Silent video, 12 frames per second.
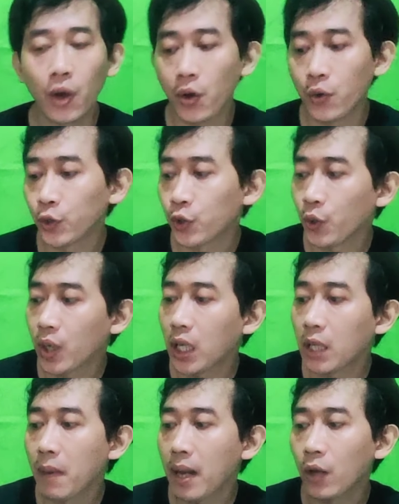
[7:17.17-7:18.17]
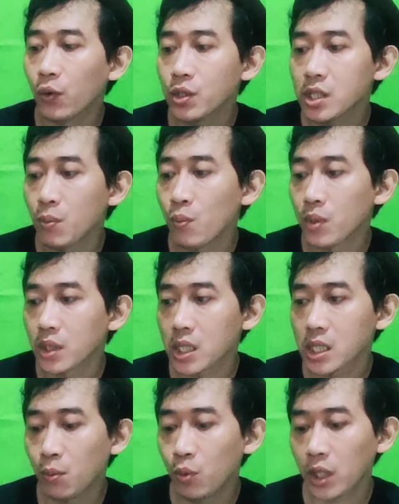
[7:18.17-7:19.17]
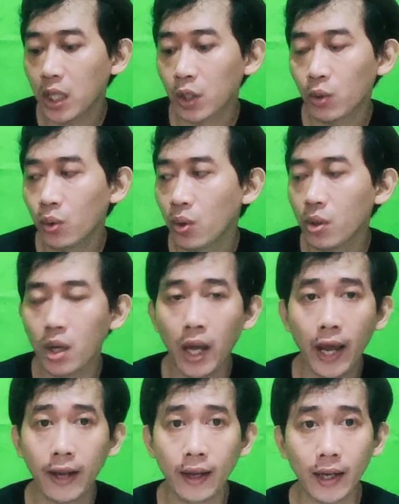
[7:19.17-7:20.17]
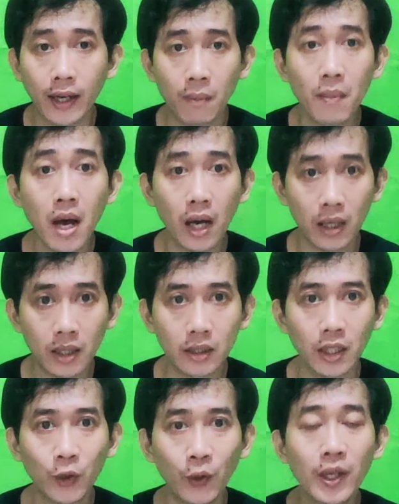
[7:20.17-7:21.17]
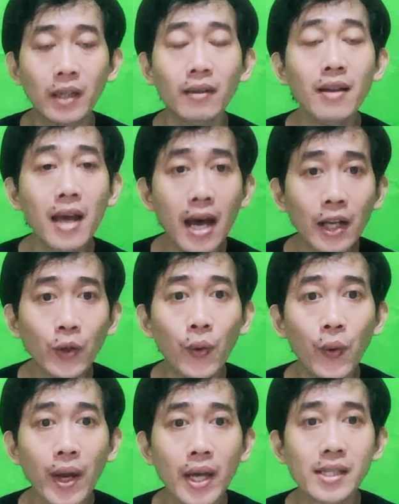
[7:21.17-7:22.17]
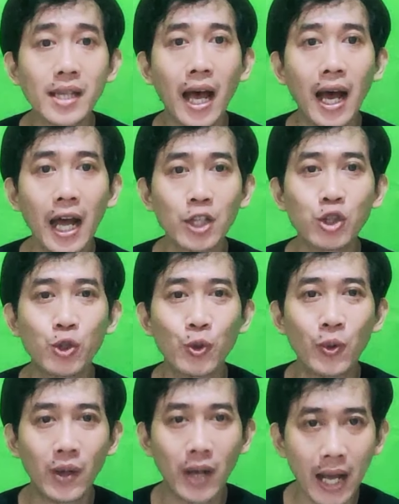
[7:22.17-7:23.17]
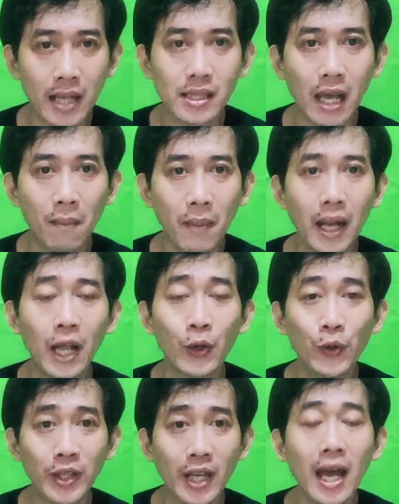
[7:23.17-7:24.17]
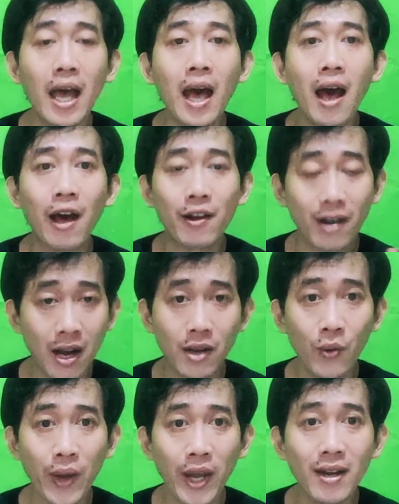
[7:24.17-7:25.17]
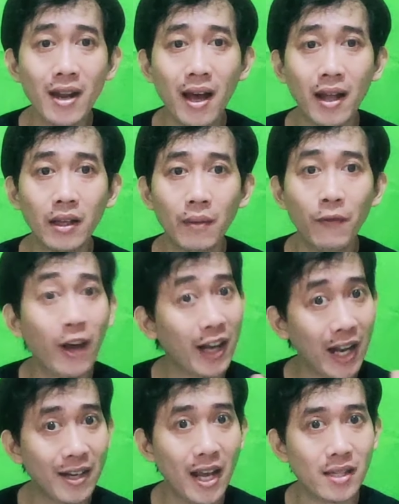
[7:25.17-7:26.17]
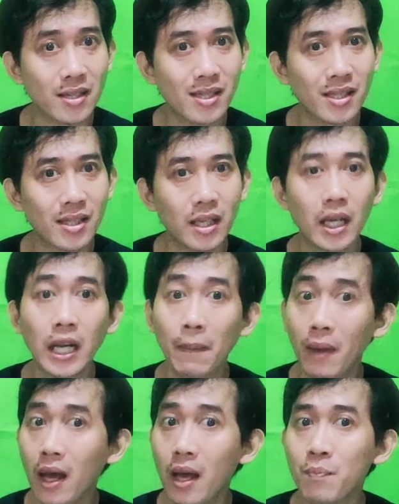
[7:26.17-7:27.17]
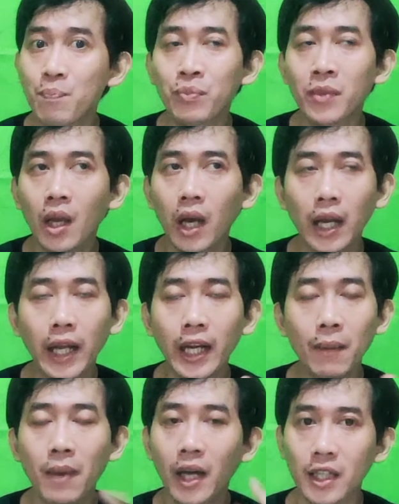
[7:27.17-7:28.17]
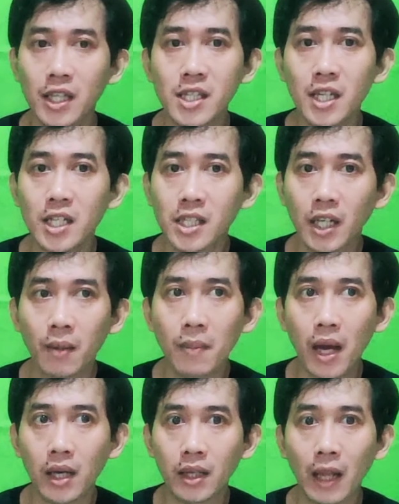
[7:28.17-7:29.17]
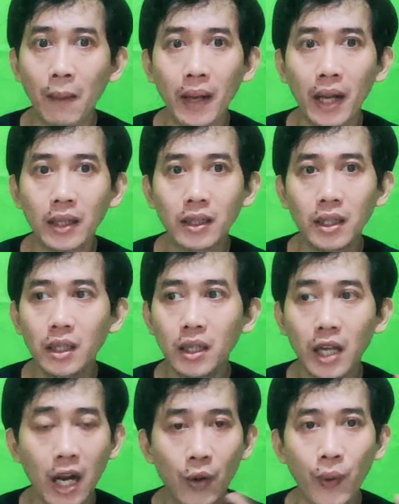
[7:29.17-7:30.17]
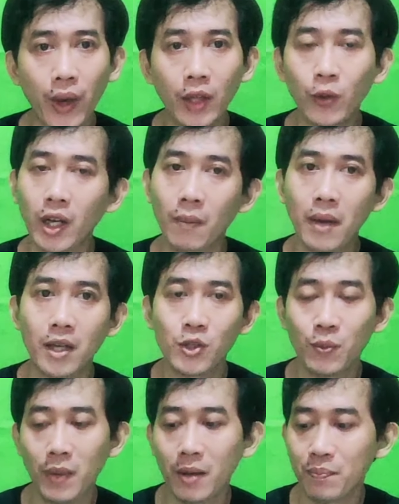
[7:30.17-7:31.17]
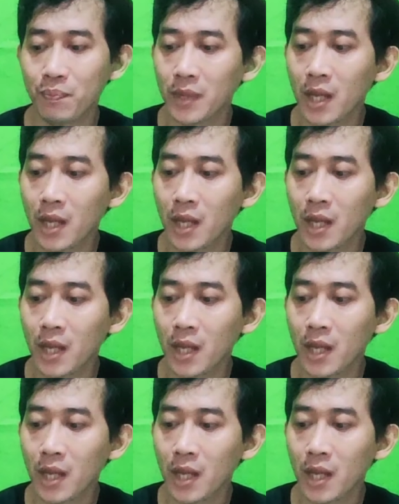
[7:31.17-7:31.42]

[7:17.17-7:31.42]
untuk kelima lagu tersebut itu enak-enak banget gitu dan gue sangat suka sama lagunya Runaway dan Paradise kenapa karena enak banget easy listening banget apalagi Runaway itu enak banget sumpah